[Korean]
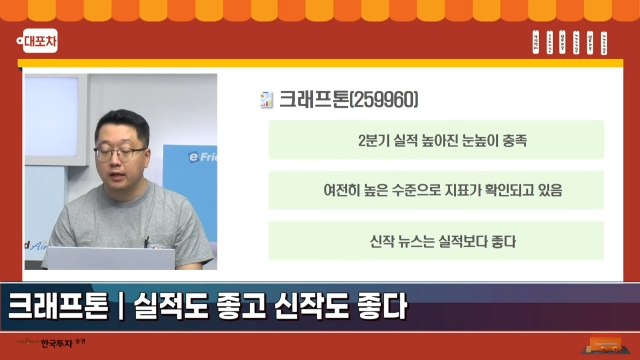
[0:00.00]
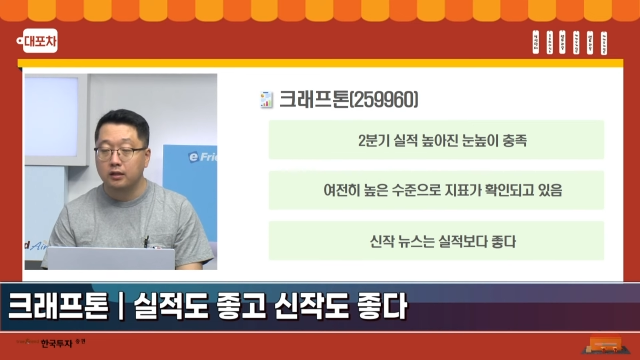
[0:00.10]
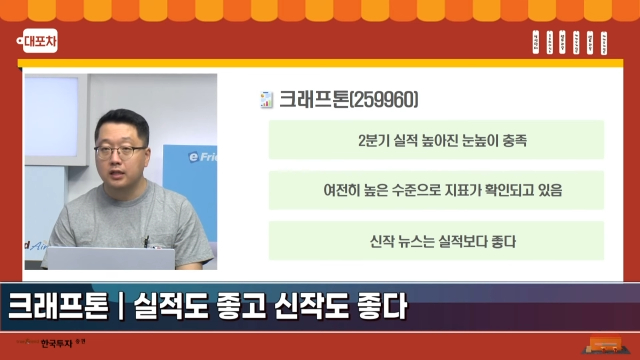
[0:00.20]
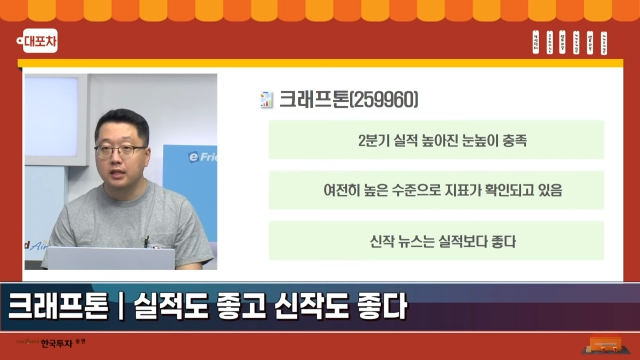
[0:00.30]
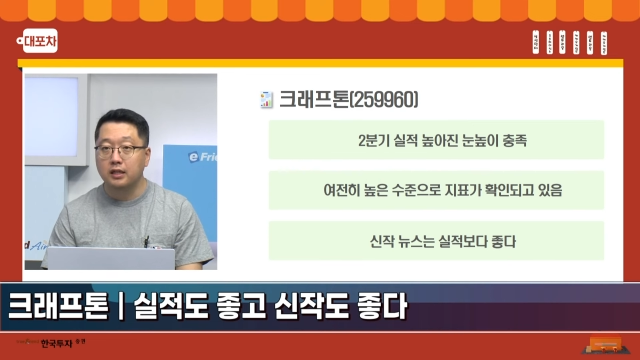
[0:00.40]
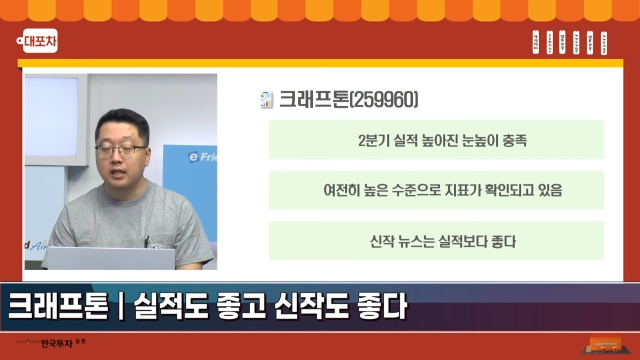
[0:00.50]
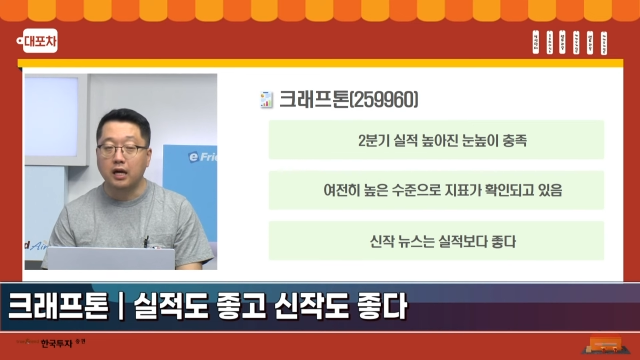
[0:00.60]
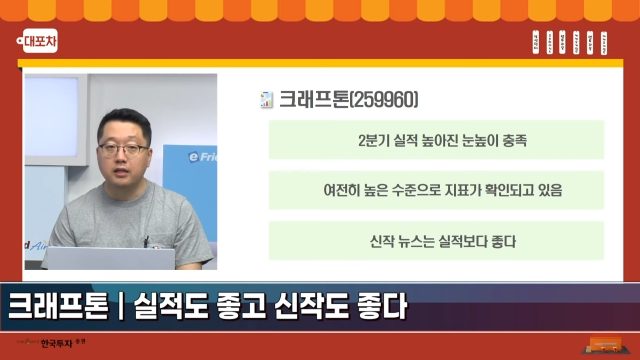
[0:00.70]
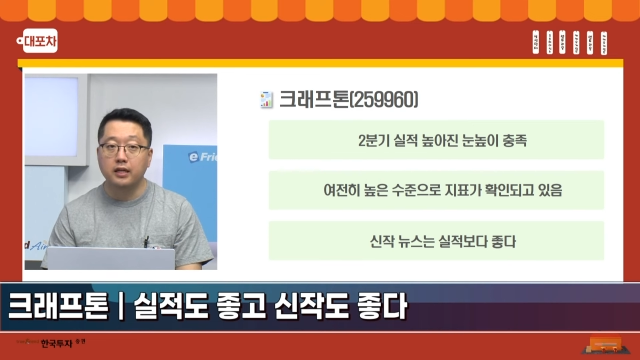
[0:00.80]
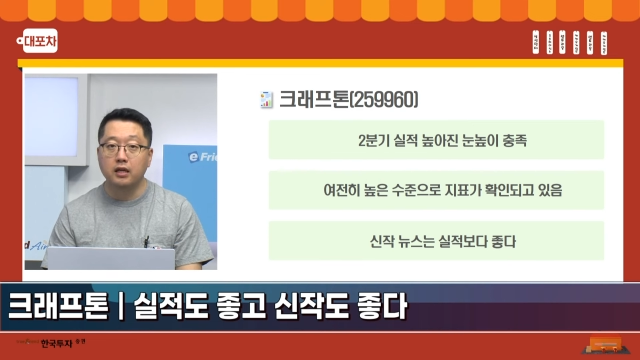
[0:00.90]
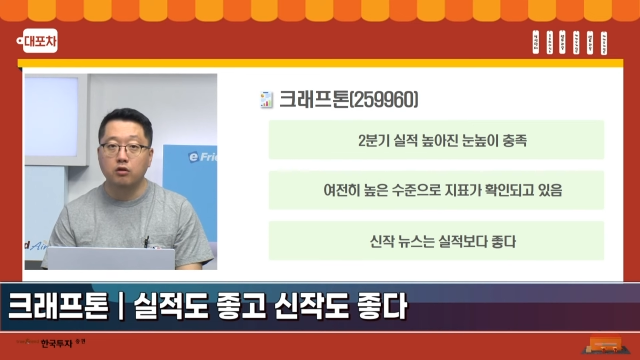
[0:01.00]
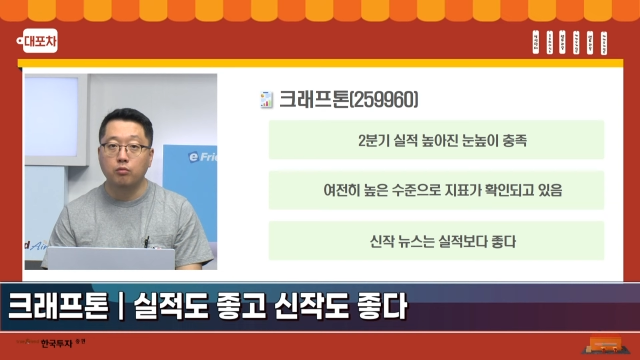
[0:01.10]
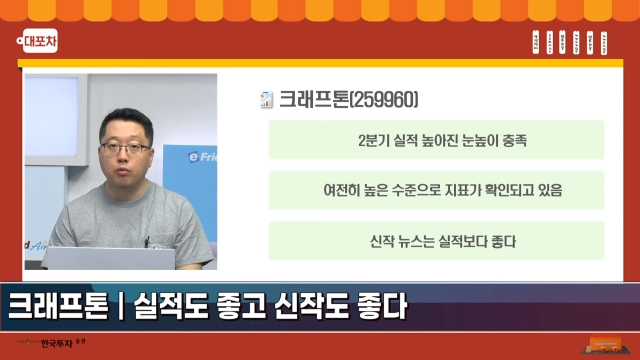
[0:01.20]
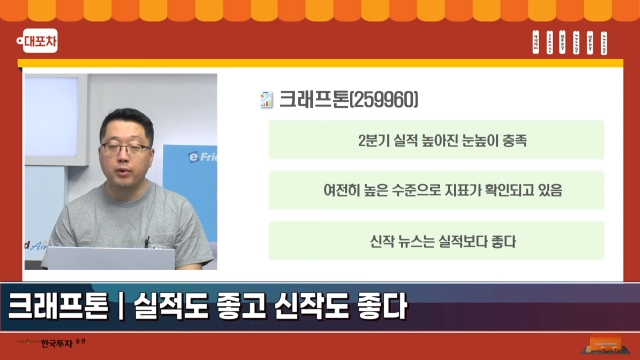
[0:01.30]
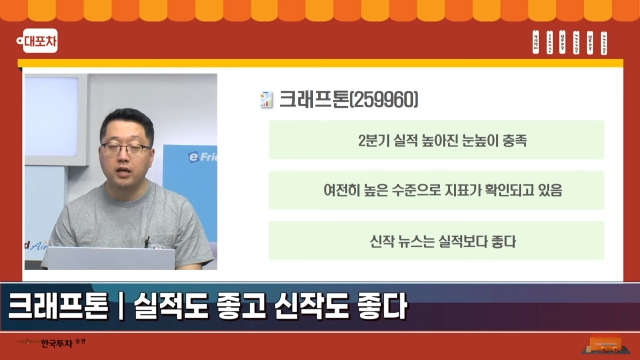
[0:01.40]
특히 이제 다크앤다커
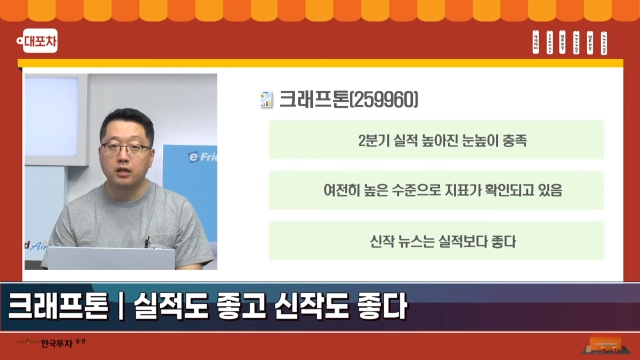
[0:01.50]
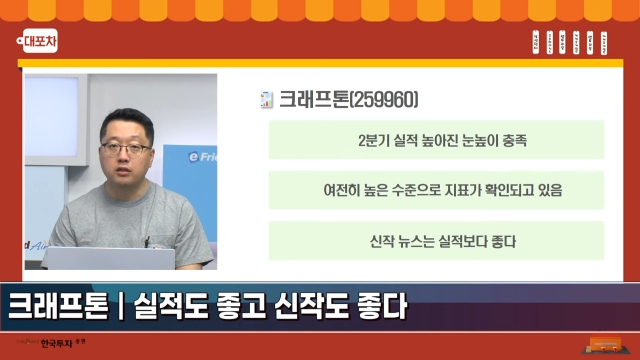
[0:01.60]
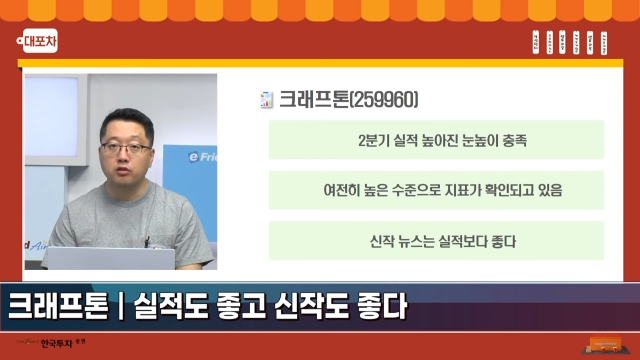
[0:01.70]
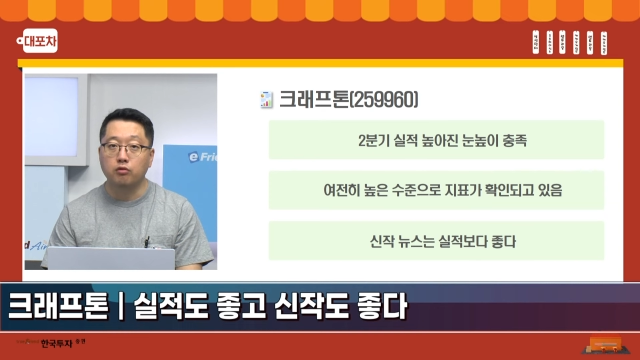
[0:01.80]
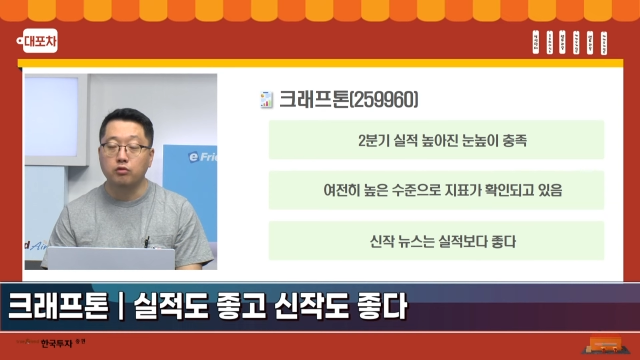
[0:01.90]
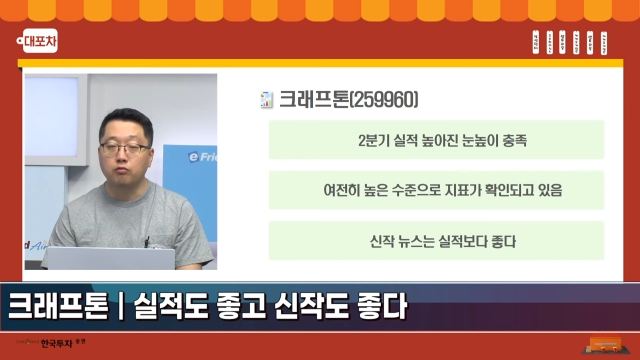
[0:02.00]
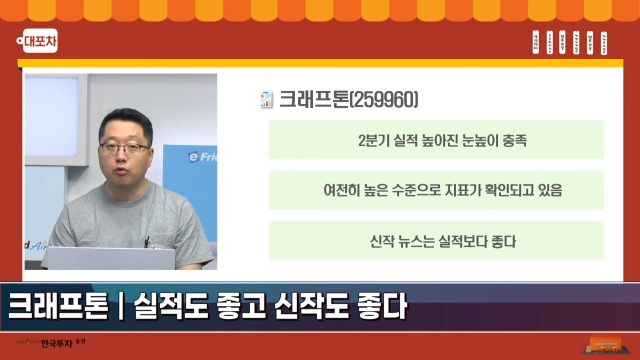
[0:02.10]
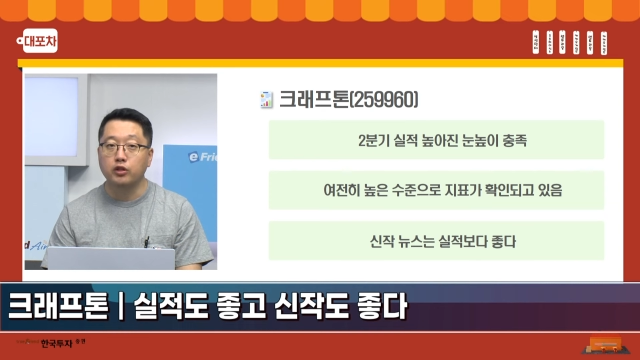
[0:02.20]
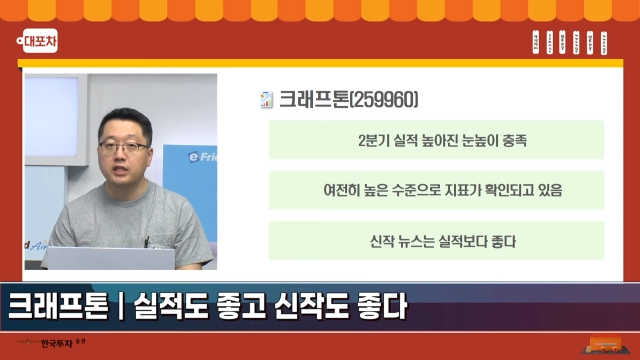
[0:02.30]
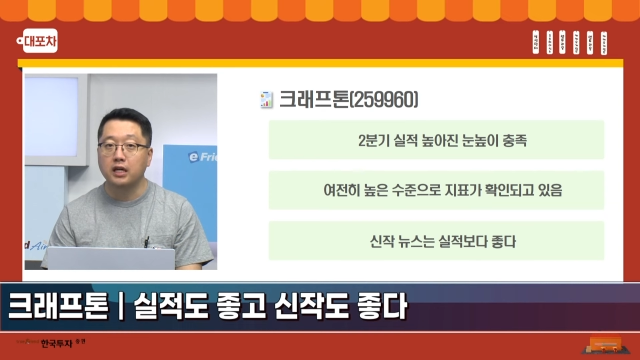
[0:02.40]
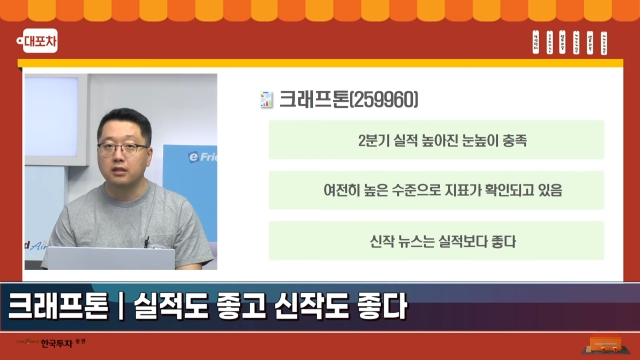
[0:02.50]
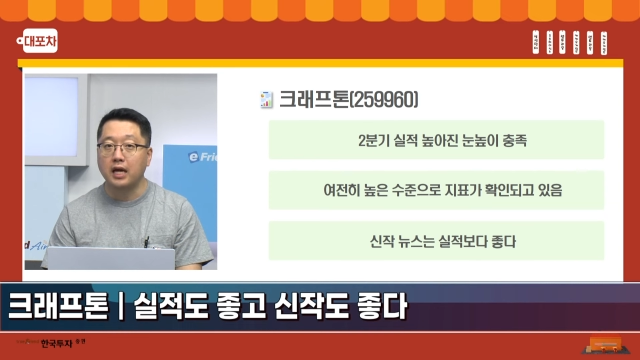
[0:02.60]
모바일 같은 경우는 원작